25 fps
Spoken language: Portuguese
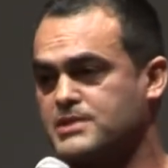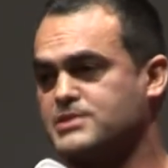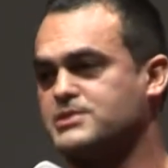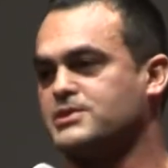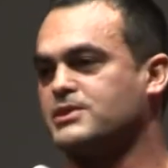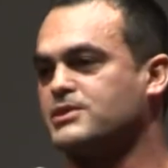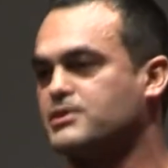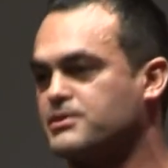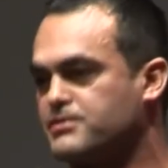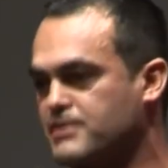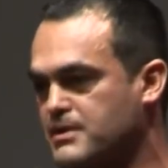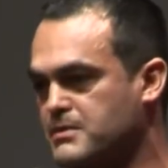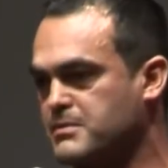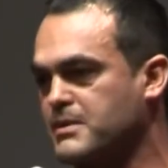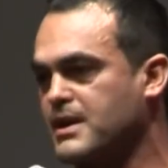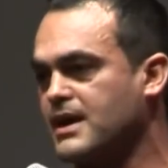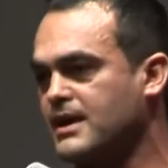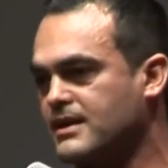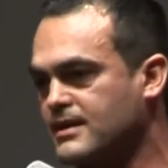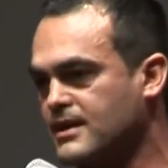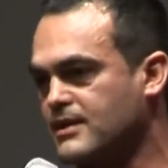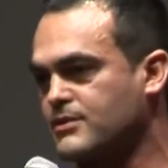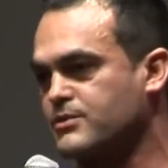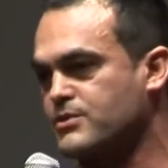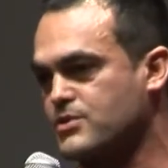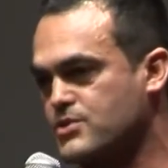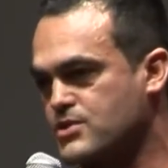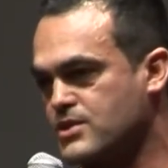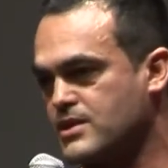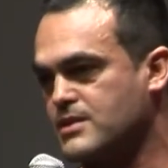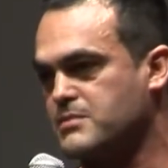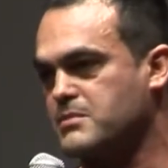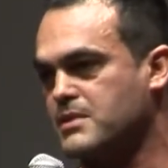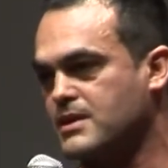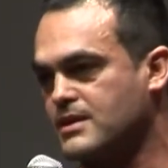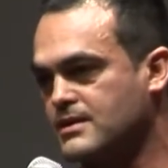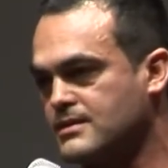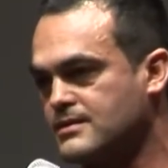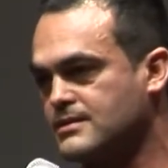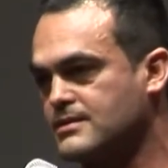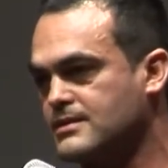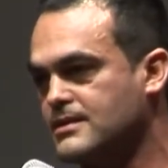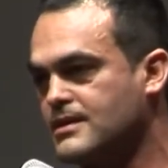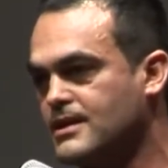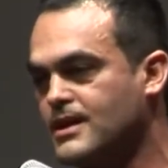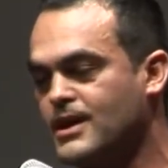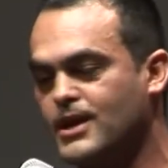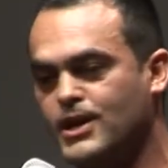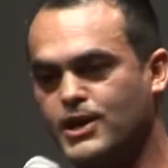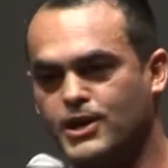se eu não estiver bem de autoestima.
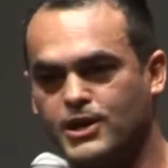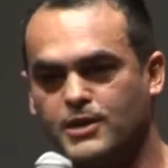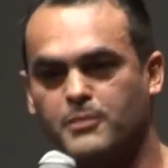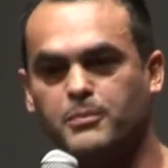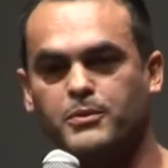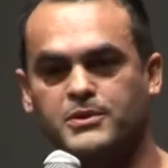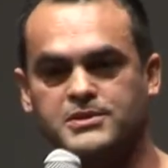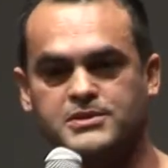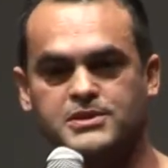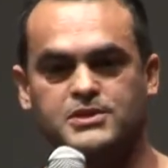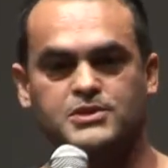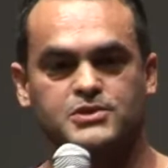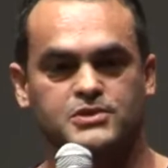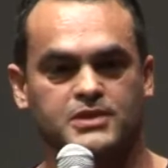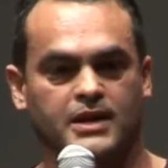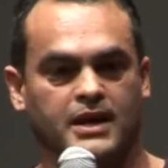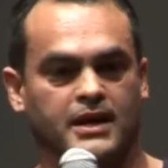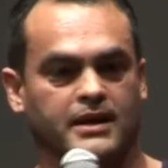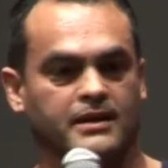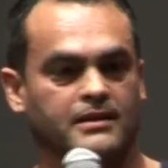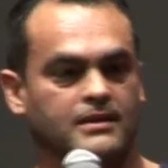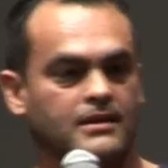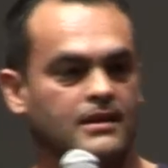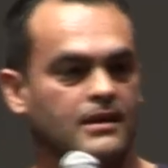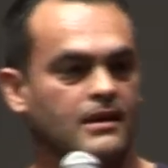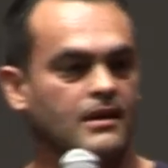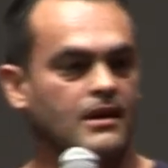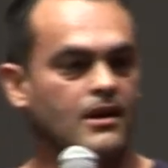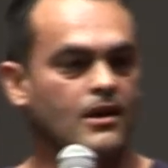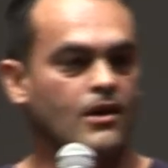Eu não posso ajudar